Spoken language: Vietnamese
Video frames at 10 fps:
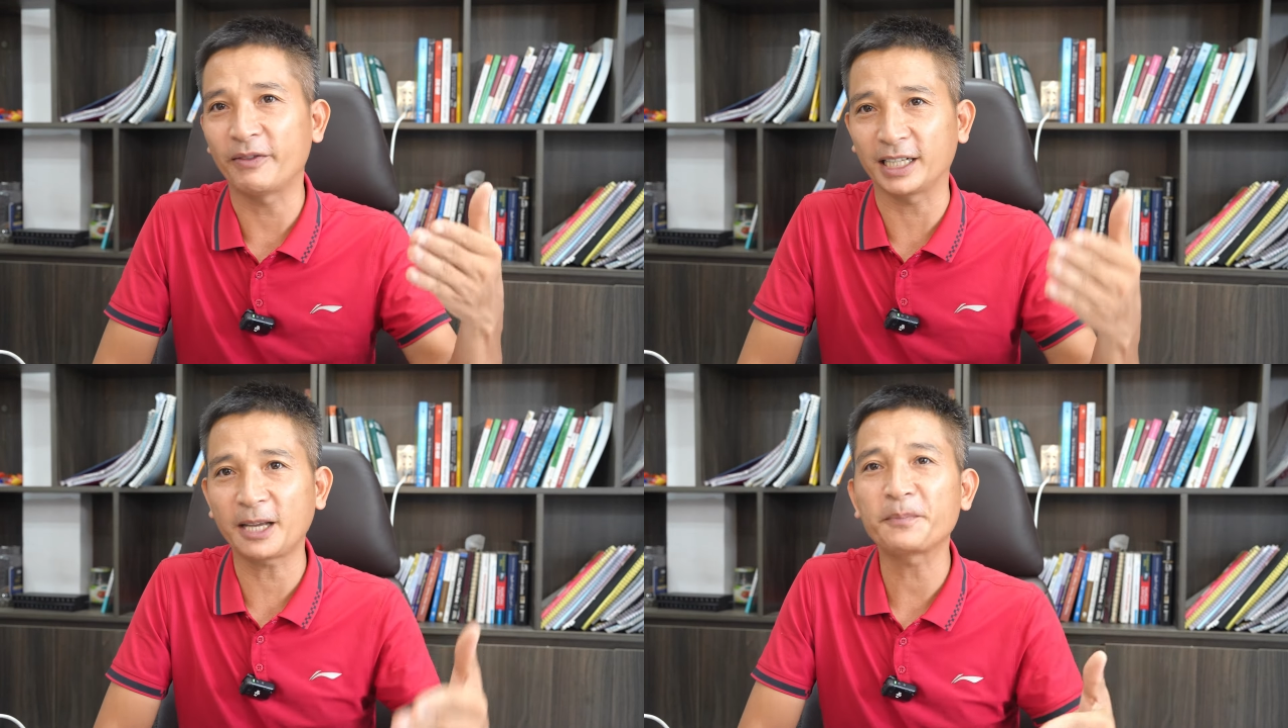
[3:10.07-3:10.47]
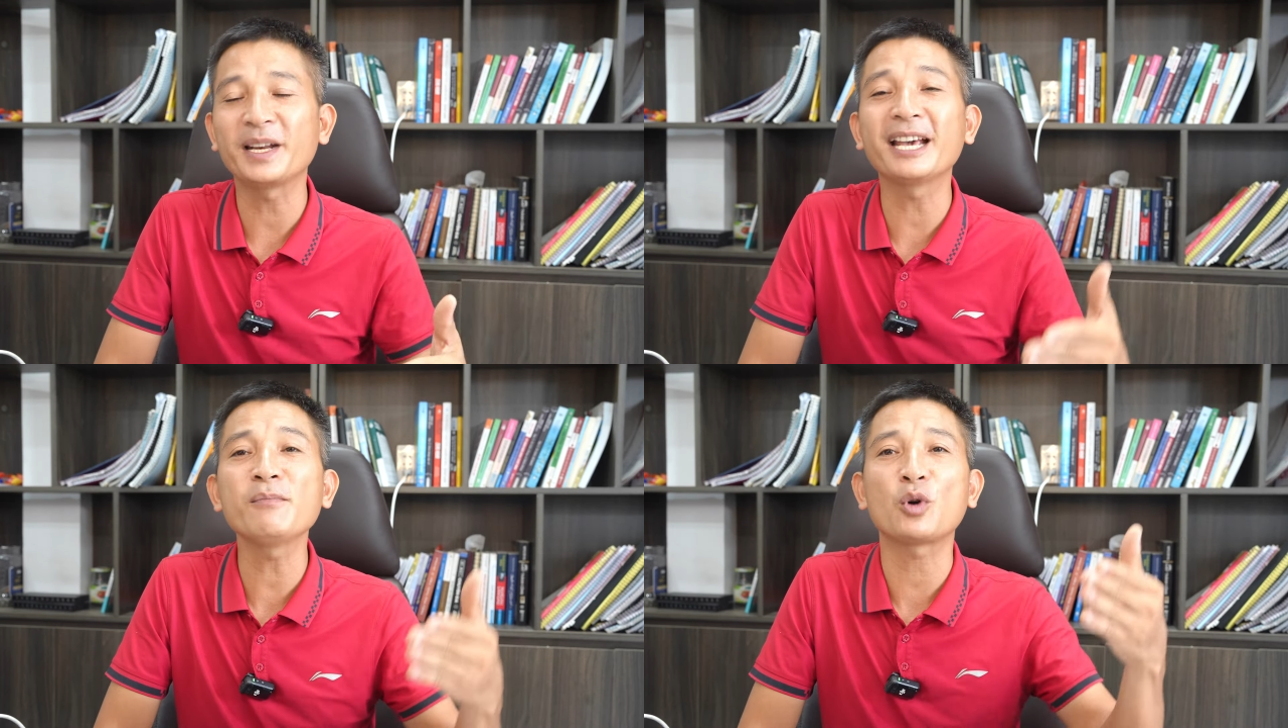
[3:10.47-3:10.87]
với thập
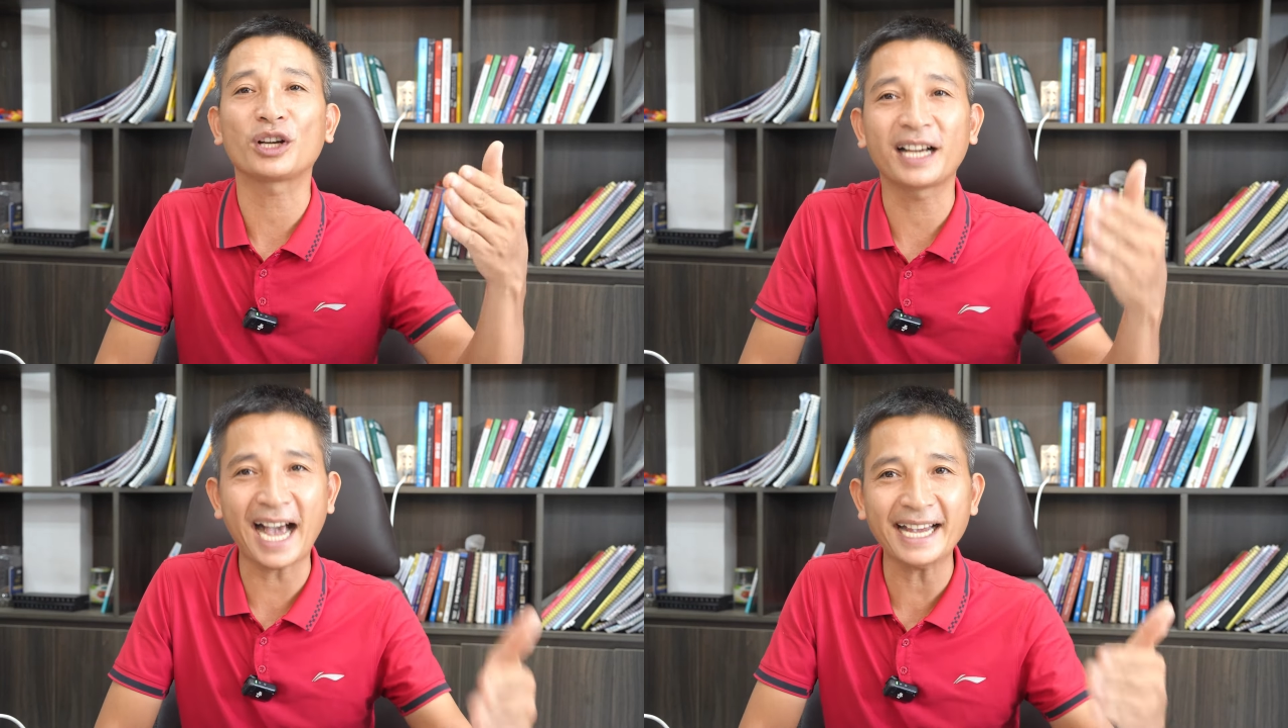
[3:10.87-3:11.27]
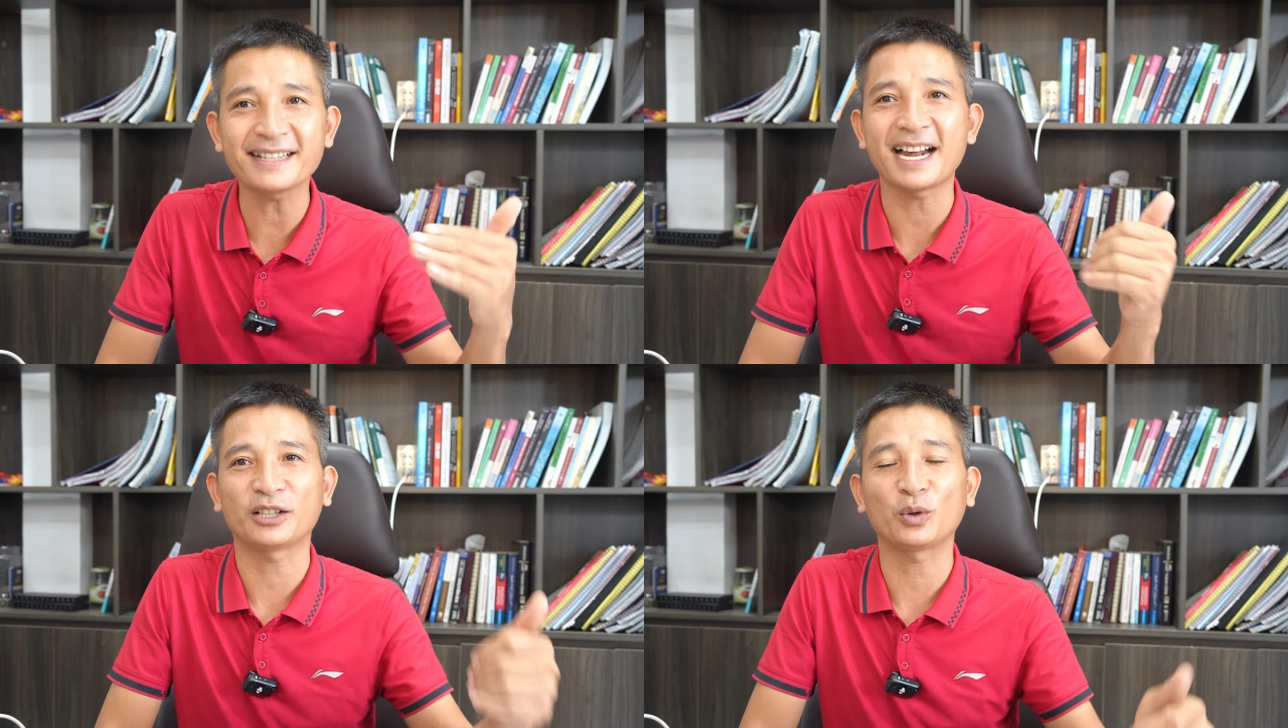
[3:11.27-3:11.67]
niên một
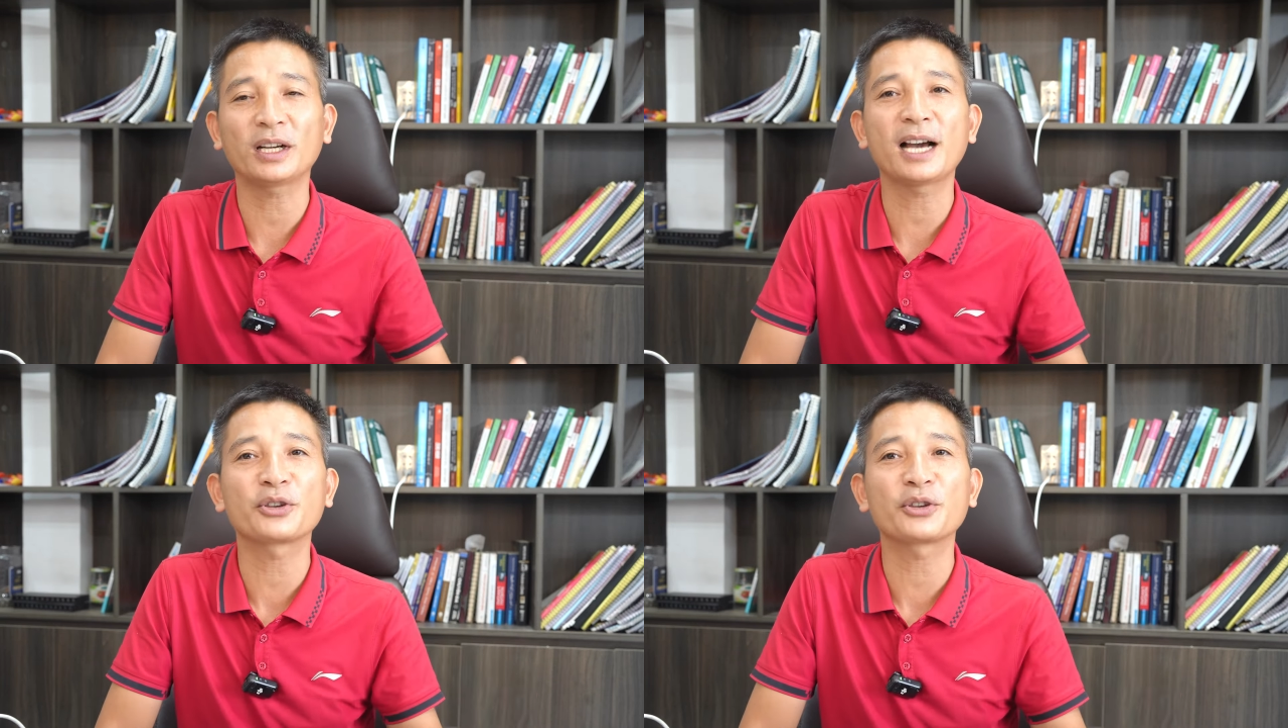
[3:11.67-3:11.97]
ngày sản xuất